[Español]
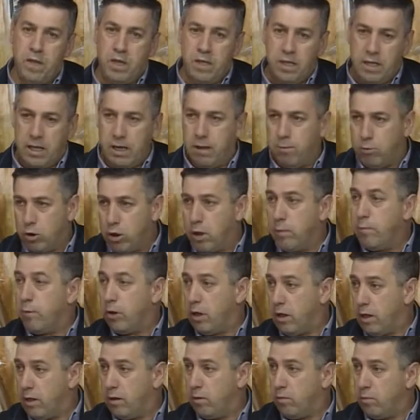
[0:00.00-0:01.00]
Tenemos que
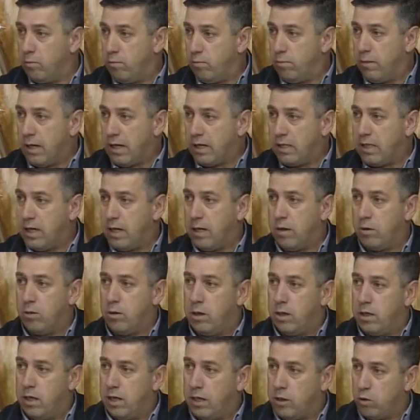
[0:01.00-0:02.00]
poner en marcha
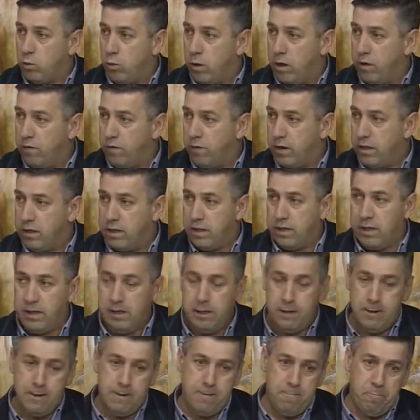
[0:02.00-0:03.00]
la, escuela infantil,
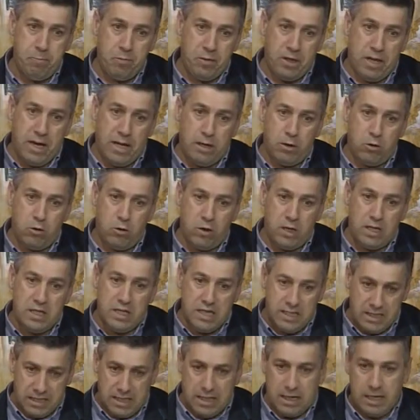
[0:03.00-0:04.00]
algo que ya
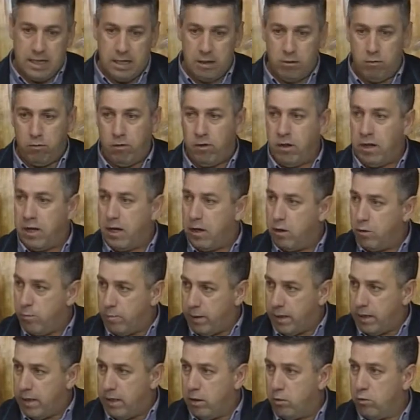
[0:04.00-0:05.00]
está anunciado
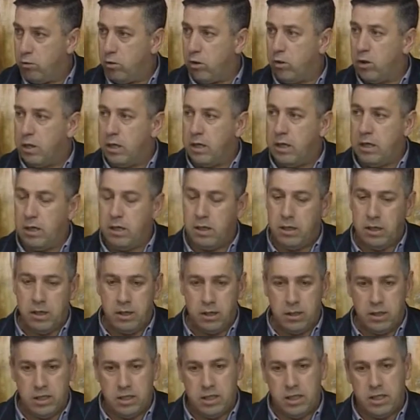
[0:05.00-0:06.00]
para el 1 de,
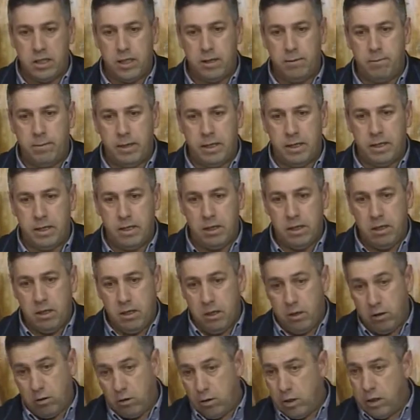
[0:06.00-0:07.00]
septiembre,
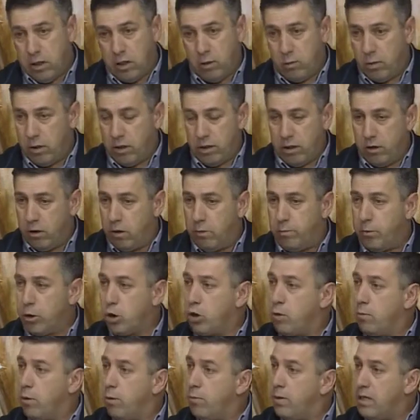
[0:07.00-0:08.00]
con inauguración el
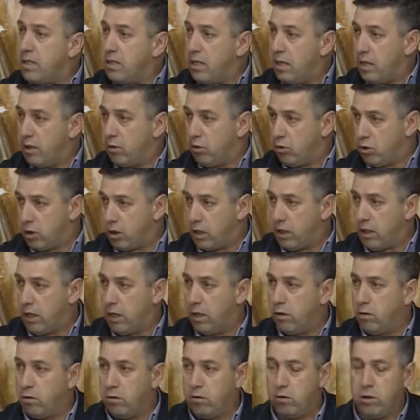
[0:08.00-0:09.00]
próximo mes del
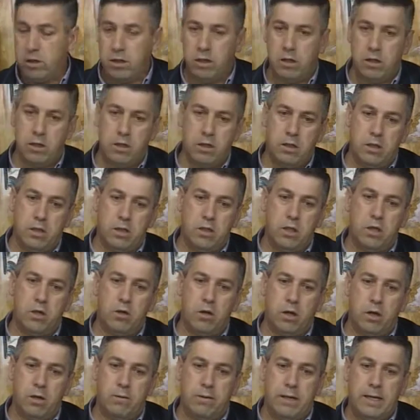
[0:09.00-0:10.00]
consejero del
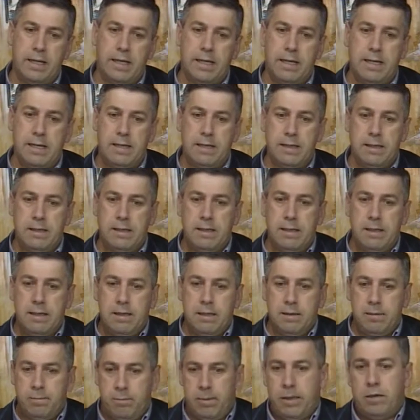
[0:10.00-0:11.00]
señor Rivarela,
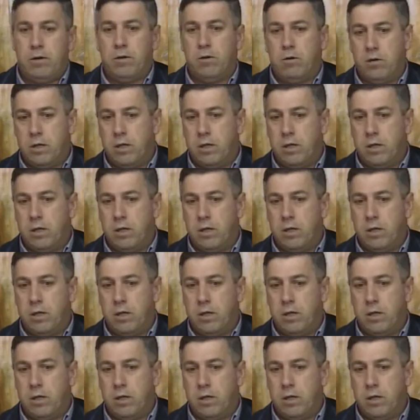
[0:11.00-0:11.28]
pero